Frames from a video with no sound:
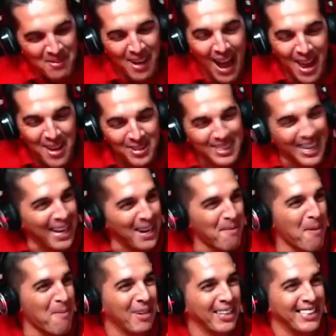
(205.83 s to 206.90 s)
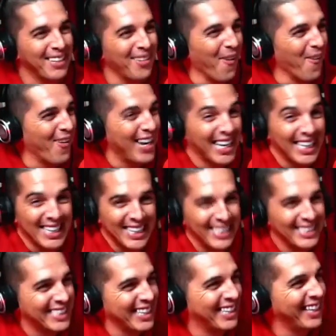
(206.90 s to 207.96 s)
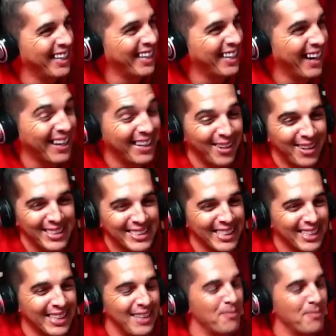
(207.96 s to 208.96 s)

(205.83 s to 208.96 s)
Aí os caras me mandando, oh, olha aqui isso aqui, cara, olha isso aqui.